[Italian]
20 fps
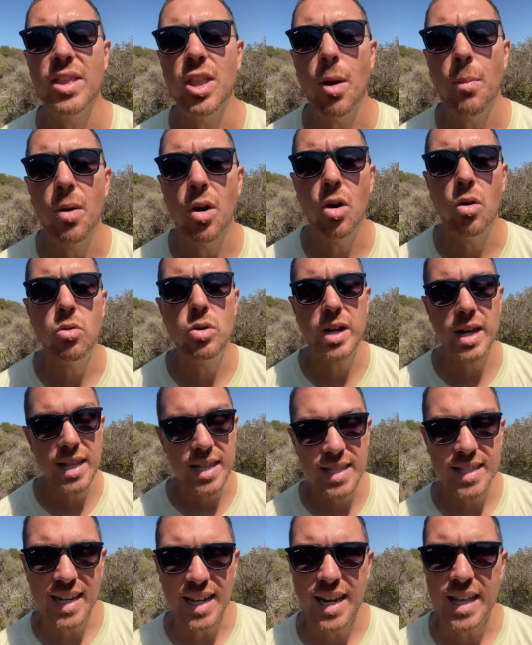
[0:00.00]
dopo un
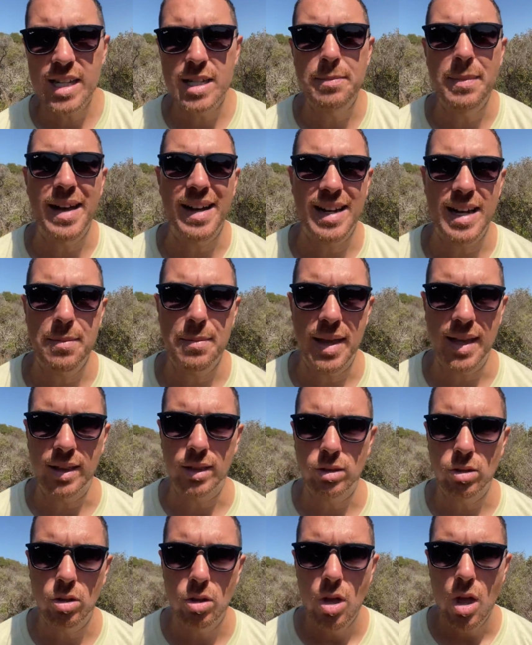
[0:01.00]
iniziale
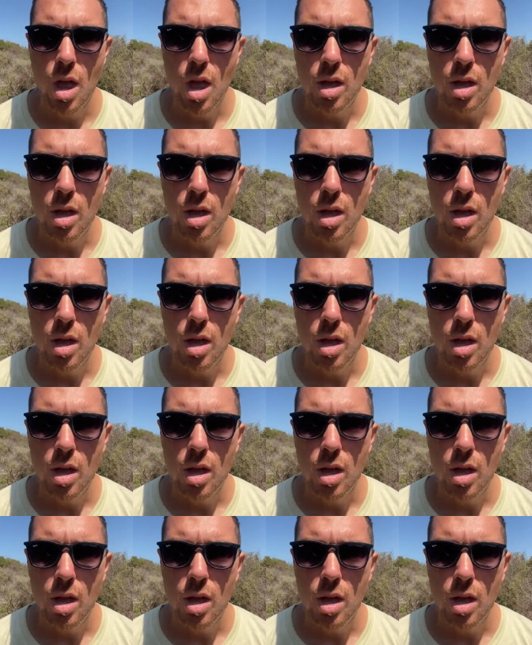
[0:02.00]
smarrimento,